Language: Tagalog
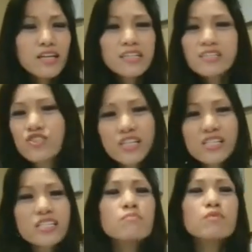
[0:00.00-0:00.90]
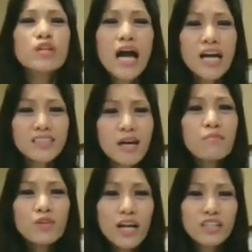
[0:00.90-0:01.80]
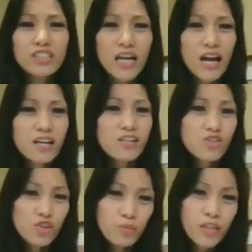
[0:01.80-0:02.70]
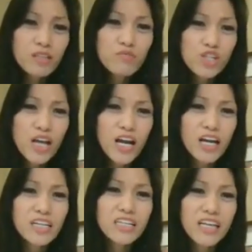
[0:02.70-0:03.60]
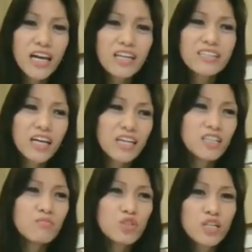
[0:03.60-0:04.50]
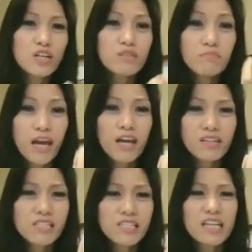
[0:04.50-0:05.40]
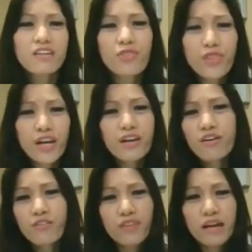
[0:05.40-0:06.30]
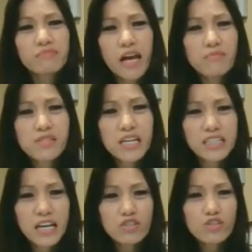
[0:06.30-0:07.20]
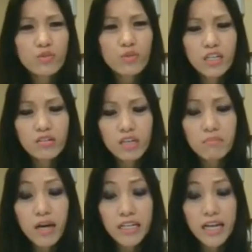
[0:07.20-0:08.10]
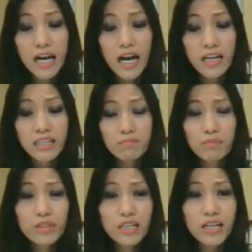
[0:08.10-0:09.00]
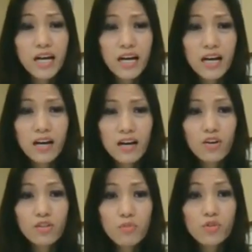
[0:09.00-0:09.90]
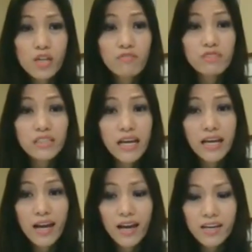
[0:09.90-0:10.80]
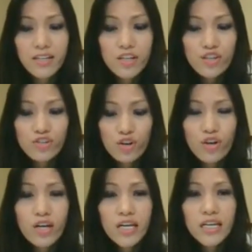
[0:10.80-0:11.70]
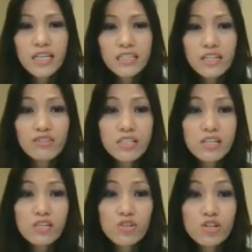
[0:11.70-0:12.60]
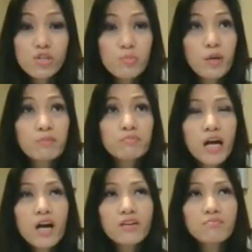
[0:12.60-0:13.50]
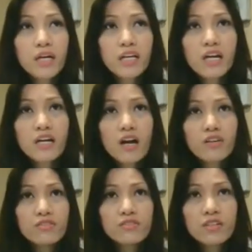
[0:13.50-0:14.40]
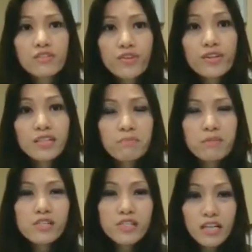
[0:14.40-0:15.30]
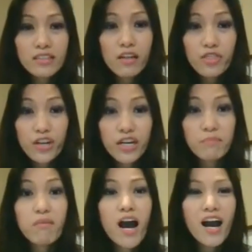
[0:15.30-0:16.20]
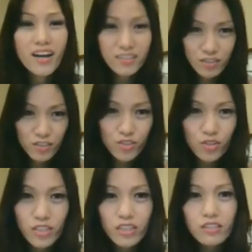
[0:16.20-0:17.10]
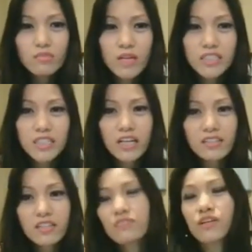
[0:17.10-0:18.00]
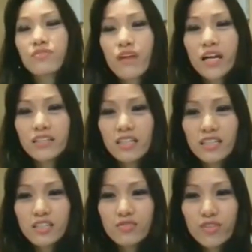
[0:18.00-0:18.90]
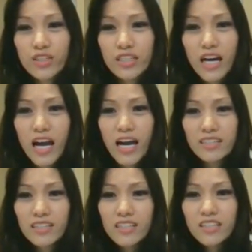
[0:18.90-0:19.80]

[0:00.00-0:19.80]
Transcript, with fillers: It's just damo lang, damo lang siya. So pwede mo siyang kainin, kainin mo siya yung berries, like three or five times a day. Usually, yung iba kinakain po nila almost every day. Eh. So, it increases your sperm count by around 30% uh, in three months. So, yun yung mga scientific findings for that.